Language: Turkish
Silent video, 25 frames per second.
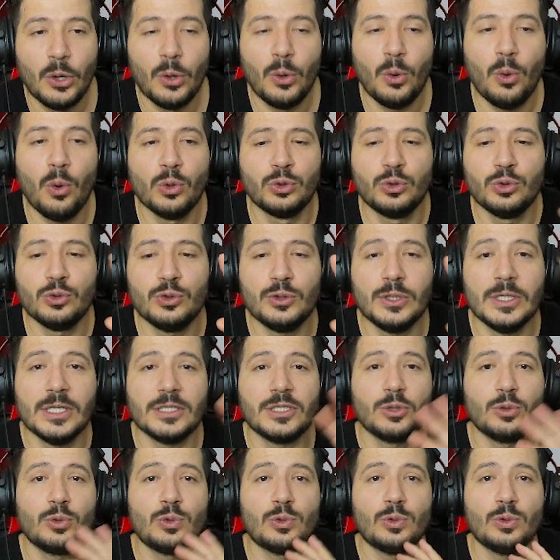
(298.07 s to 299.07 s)
30
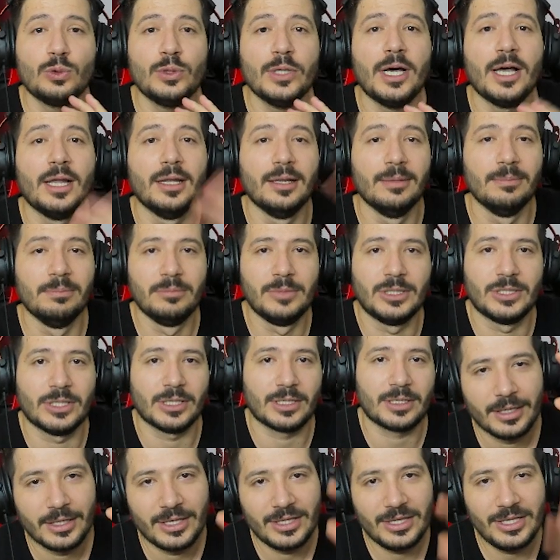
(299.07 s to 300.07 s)
yaş üstü de
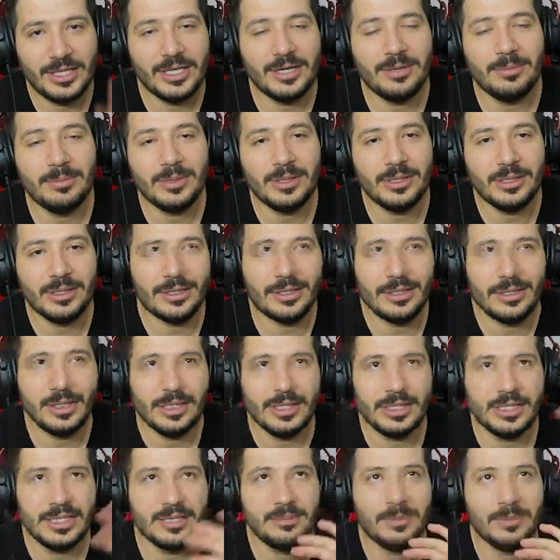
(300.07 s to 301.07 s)
alınmayacak. 20
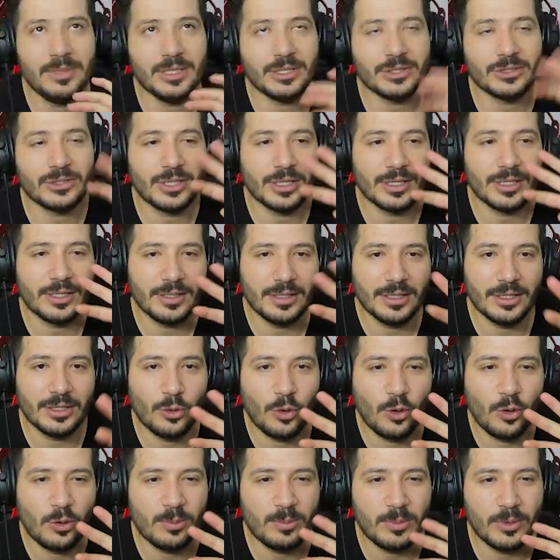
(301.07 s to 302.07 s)
20 yaşlarında da
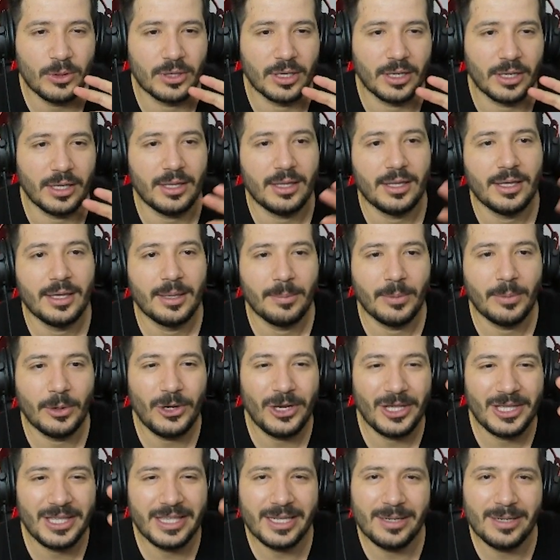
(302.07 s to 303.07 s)
olmuyor da böyle
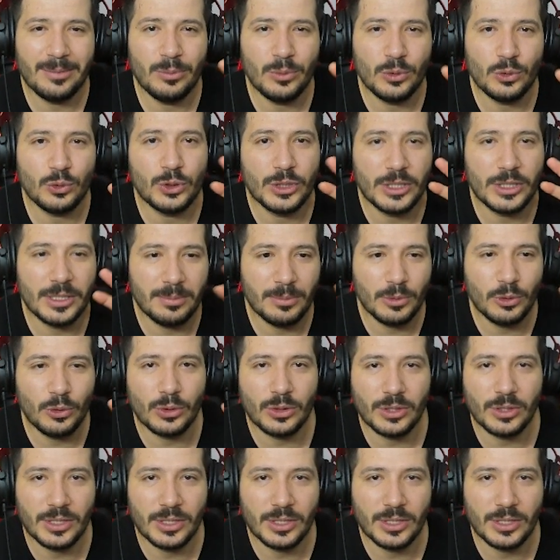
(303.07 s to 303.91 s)
23-24